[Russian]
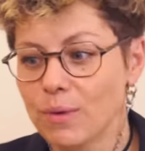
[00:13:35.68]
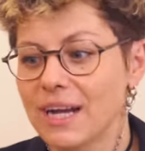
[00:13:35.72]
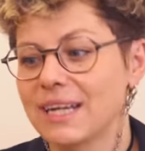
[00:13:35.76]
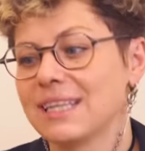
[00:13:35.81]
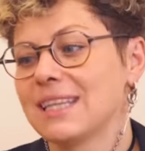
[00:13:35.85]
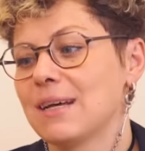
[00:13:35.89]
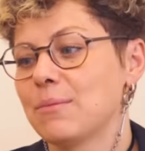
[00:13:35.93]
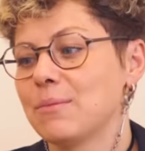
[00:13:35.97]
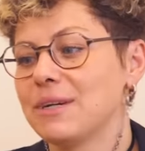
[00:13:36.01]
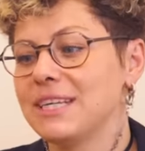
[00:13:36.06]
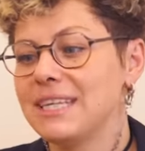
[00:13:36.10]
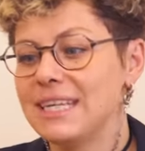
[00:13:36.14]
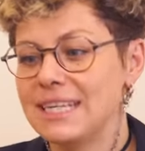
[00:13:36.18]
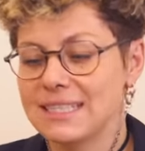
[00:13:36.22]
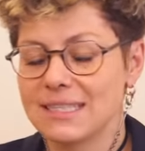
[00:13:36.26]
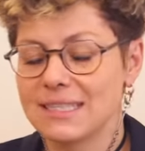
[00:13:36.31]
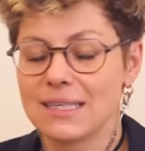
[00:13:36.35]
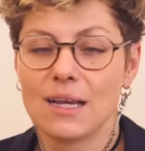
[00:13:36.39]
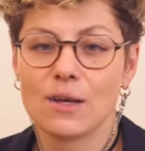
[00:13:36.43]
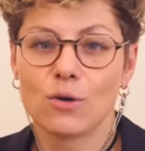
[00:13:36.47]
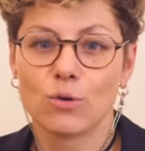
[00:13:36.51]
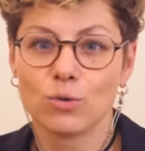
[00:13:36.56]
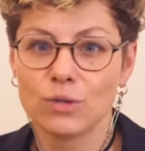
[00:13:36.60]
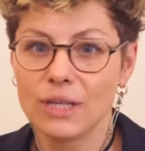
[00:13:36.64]
когда мы
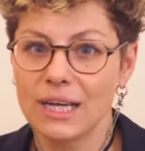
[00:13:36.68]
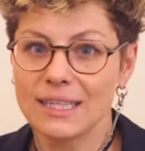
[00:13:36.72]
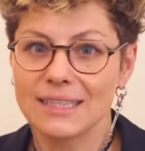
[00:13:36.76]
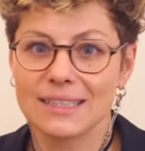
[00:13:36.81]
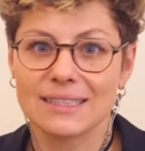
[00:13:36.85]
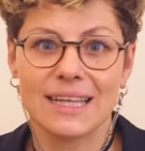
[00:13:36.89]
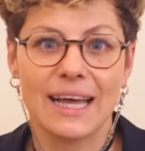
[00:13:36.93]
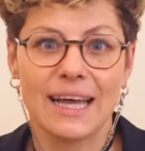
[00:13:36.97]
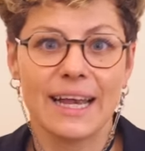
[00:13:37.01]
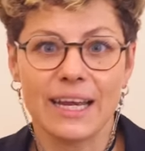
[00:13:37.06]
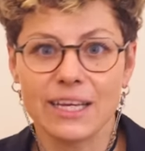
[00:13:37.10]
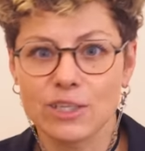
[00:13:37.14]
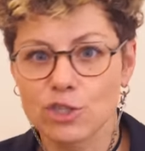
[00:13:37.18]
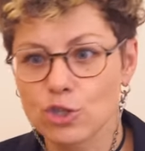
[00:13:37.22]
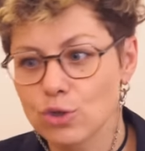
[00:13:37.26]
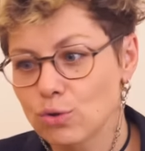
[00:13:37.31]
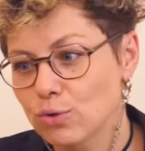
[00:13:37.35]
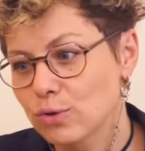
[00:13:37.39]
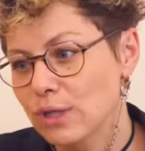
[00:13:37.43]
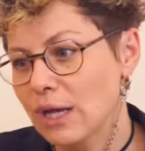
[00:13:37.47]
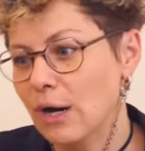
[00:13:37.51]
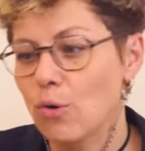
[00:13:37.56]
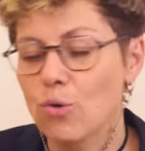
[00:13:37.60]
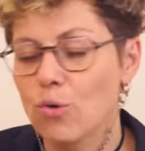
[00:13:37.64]
ездили куда-то на
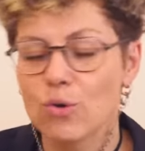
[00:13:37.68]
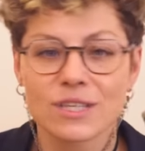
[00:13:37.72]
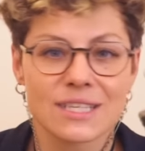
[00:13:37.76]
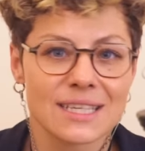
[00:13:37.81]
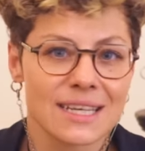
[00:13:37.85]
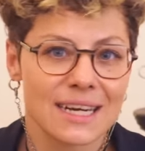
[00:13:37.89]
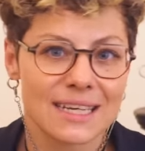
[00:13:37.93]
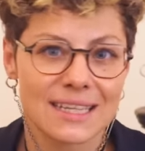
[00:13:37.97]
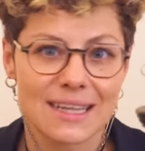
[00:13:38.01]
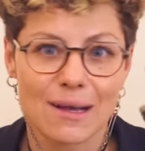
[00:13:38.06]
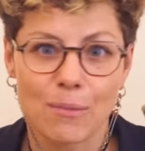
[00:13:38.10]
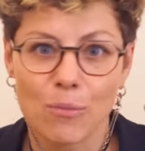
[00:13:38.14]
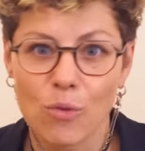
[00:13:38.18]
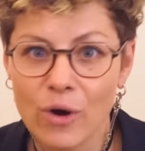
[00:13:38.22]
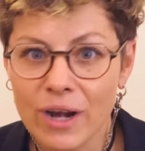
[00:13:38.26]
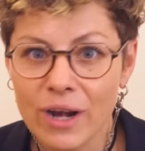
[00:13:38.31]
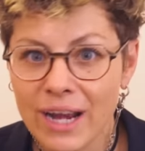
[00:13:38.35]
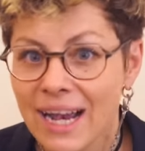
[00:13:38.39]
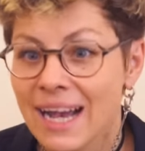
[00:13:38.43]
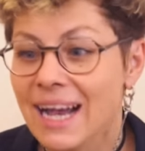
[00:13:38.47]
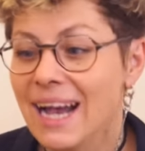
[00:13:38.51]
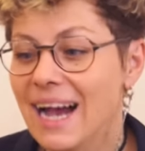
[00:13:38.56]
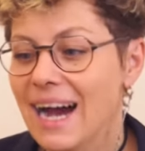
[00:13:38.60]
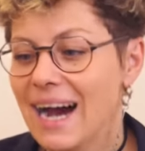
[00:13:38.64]
речку, на озеро, на
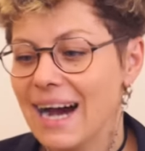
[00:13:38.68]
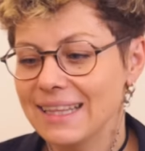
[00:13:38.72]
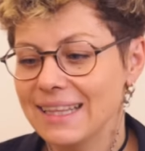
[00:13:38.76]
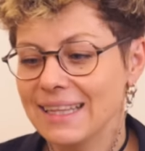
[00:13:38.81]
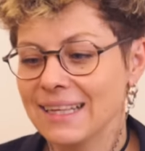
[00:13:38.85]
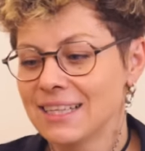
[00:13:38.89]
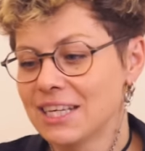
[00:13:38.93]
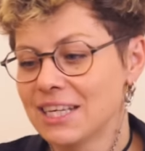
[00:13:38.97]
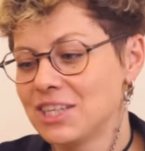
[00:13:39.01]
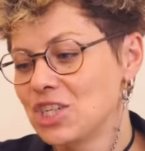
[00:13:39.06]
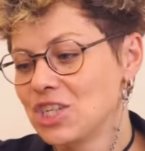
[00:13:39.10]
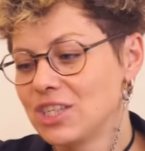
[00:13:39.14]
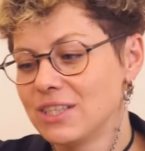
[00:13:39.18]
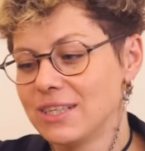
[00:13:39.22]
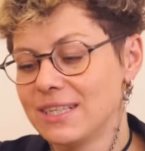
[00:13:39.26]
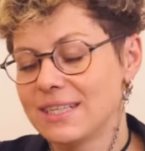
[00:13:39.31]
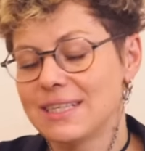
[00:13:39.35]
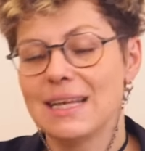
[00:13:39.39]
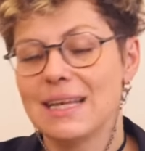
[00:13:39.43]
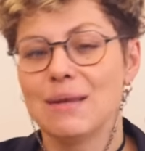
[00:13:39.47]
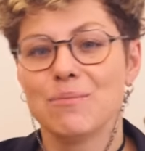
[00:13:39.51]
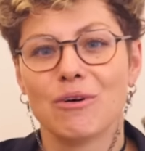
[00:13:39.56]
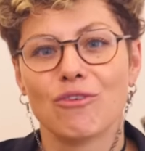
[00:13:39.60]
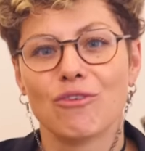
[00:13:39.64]
море, она
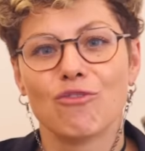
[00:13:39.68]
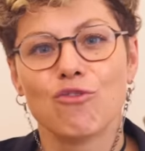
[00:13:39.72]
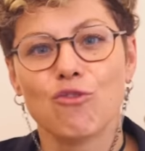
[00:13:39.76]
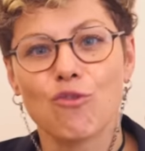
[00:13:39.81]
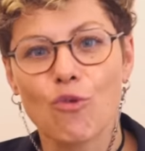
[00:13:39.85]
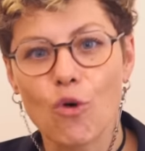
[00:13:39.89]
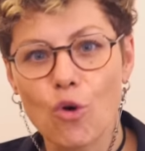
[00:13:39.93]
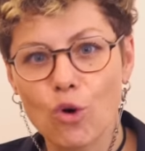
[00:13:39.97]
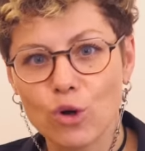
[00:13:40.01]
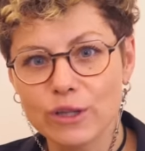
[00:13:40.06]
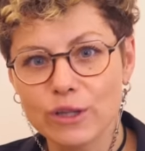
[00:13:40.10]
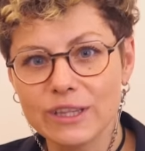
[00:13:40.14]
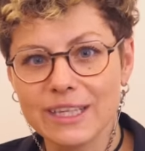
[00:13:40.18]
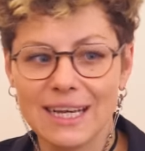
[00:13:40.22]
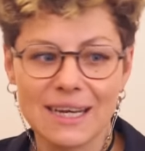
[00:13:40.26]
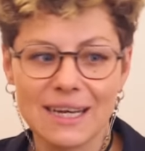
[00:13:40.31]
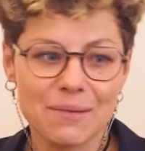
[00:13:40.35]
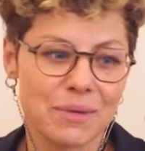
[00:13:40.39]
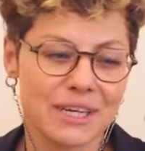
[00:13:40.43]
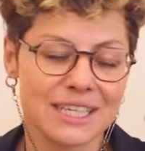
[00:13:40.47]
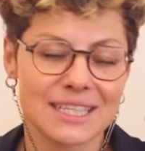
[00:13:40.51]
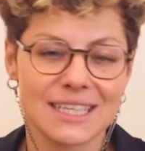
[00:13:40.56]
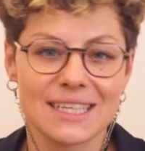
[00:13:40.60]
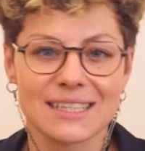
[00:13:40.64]
ложилась либо в волны,
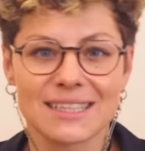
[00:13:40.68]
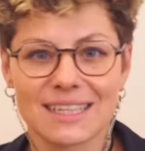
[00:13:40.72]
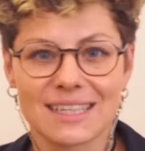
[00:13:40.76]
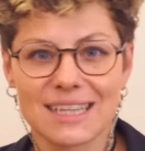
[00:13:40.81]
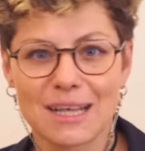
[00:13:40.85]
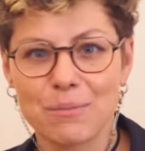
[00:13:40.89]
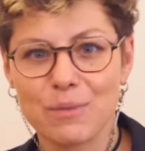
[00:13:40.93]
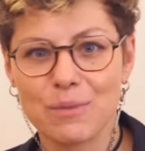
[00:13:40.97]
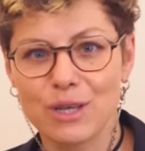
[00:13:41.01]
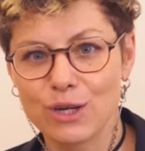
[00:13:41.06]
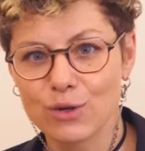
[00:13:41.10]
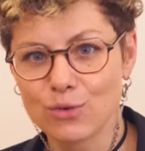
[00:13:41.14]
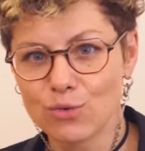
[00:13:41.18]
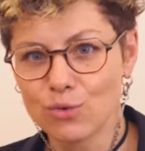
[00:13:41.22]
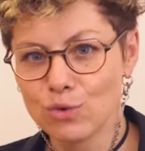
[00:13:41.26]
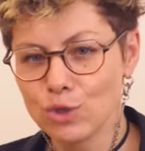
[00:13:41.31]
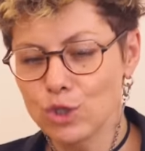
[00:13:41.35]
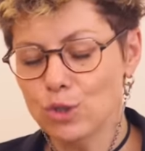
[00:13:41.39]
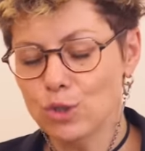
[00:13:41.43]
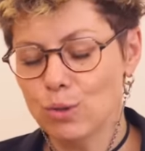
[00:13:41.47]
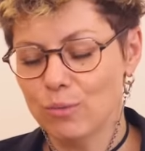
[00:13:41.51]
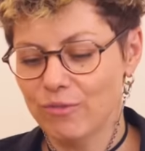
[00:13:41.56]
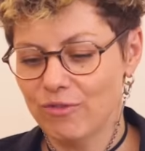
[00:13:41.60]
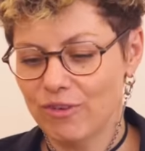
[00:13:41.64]
либо где-то на
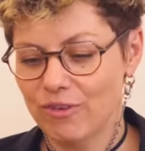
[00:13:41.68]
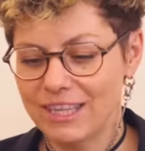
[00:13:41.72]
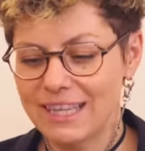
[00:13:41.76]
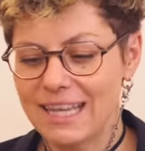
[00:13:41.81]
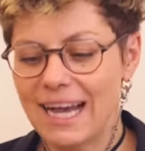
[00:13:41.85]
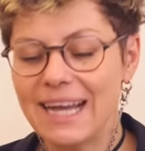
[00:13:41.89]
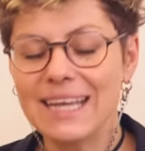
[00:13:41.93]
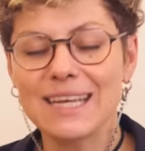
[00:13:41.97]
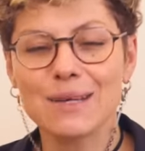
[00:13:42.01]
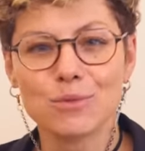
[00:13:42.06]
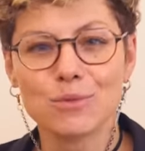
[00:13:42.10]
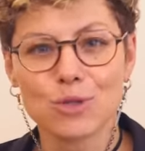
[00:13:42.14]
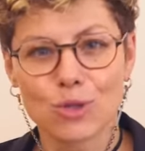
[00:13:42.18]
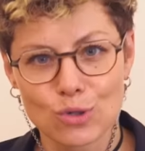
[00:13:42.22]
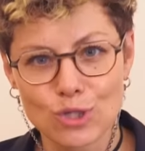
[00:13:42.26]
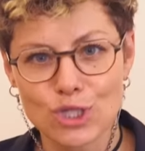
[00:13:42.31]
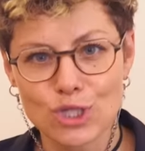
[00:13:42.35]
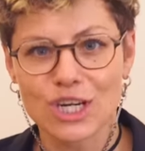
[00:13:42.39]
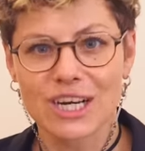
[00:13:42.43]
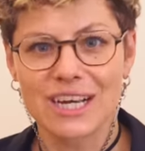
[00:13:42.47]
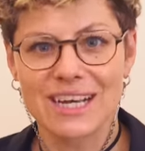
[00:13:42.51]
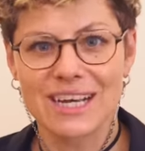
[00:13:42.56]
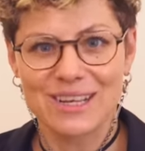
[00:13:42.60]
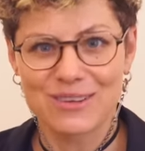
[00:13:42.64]
берегу, чтобы вода
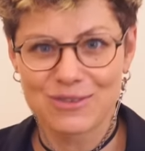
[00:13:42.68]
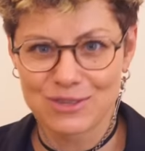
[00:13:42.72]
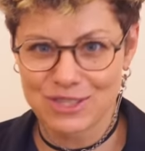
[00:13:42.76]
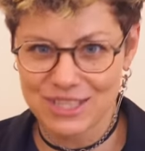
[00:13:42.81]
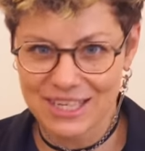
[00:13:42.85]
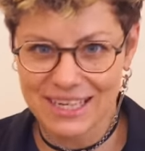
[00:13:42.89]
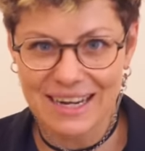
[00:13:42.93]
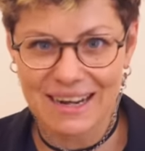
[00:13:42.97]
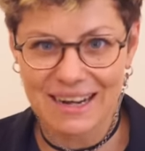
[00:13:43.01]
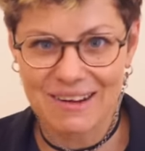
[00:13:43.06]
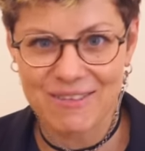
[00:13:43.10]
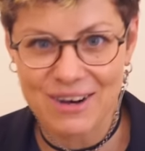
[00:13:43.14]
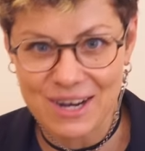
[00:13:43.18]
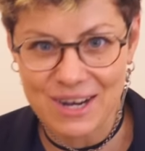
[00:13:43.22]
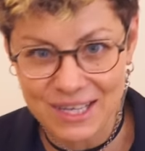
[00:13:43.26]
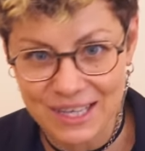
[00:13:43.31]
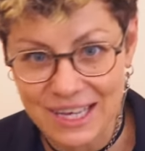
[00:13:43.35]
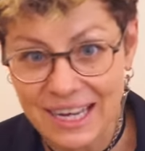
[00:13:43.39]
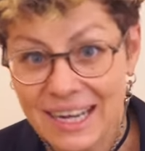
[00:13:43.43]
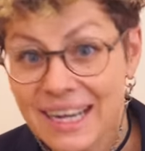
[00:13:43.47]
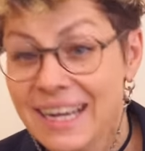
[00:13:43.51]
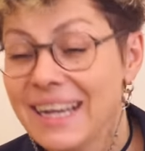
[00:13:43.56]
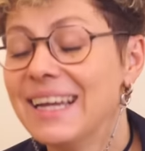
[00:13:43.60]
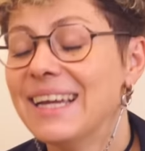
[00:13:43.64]
немножко ее
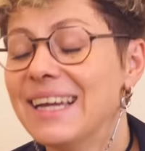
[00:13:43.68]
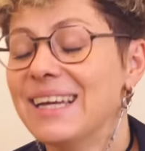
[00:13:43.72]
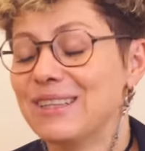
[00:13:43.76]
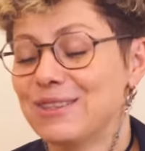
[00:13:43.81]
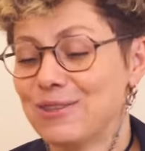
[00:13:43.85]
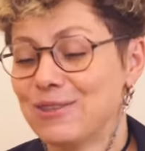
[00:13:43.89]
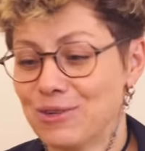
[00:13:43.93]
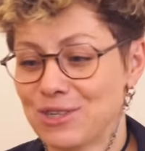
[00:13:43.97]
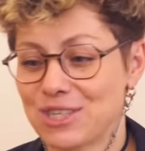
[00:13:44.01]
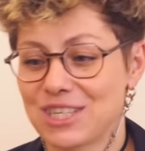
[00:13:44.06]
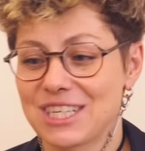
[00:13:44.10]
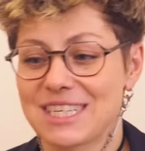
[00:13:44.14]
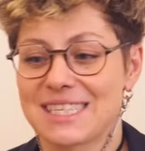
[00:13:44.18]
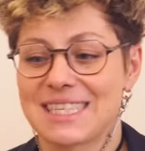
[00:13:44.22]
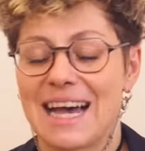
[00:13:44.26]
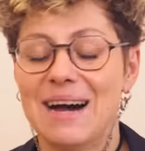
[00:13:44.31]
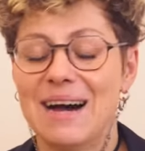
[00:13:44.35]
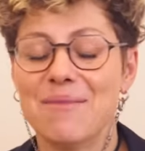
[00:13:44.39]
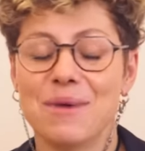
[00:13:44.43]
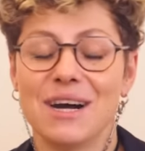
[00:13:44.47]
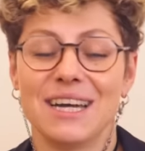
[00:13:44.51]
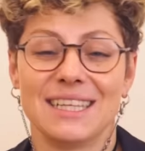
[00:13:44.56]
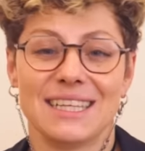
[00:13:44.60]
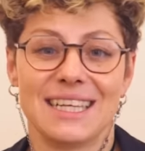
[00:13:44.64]
закрывала. И то же
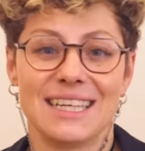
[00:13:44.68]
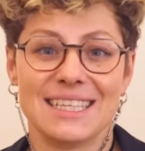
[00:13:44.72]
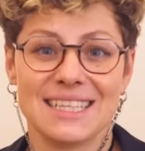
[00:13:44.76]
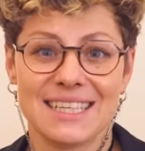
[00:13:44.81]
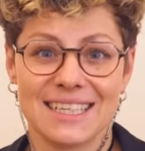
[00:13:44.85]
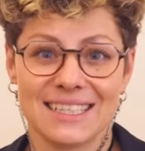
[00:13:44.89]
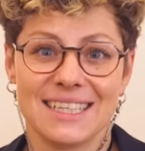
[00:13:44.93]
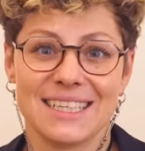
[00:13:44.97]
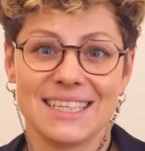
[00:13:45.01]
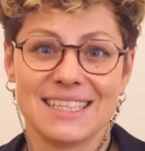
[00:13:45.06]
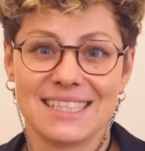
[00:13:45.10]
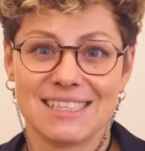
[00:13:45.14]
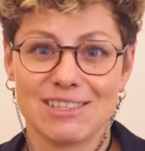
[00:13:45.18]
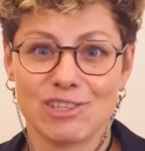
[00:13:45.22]
самое она делает